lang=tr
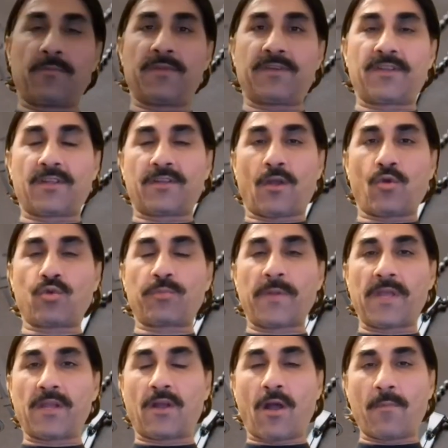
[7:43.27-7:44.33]
Bir de Davut
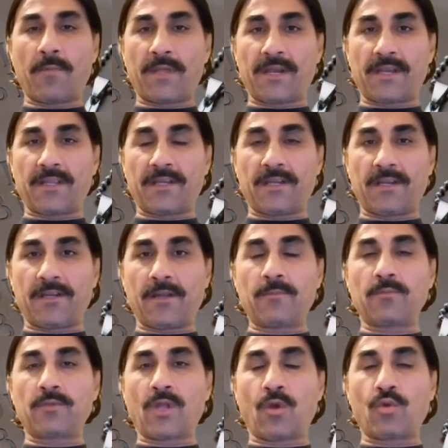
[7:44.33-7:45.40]
peygambere
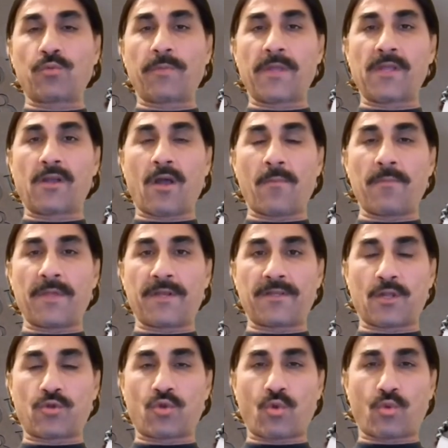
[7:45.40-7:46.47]
gelelim. Davut
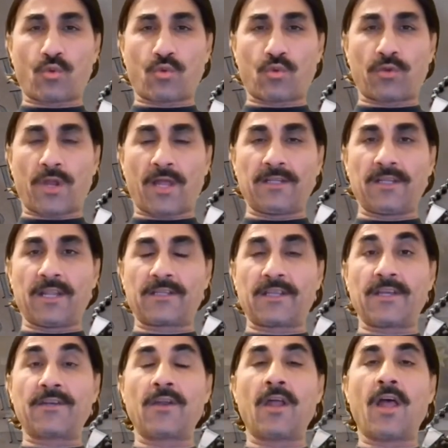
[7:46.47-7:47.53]
peygamberi de çok uzun
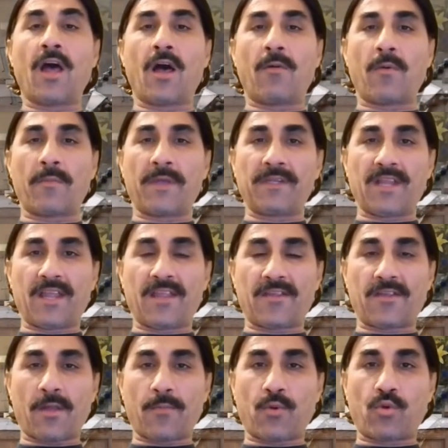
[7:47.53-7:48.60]
anlatır ama ben en
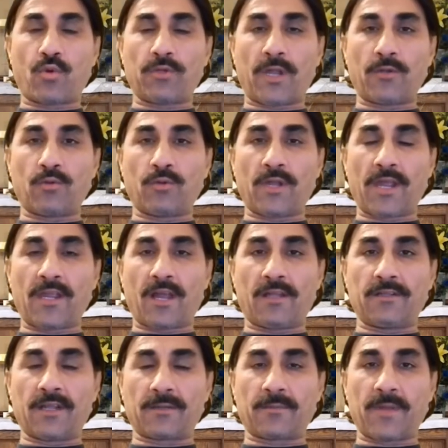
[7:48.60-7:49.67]
sapık olan olayı
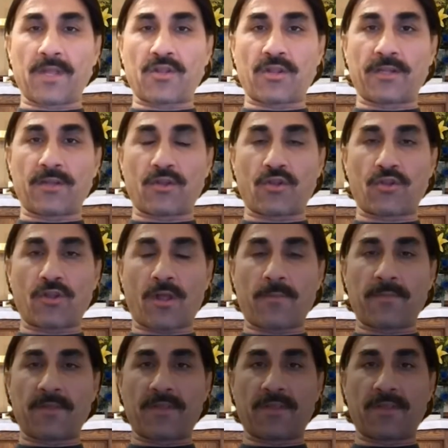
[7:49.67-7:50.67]
anlatmaya çalışacağım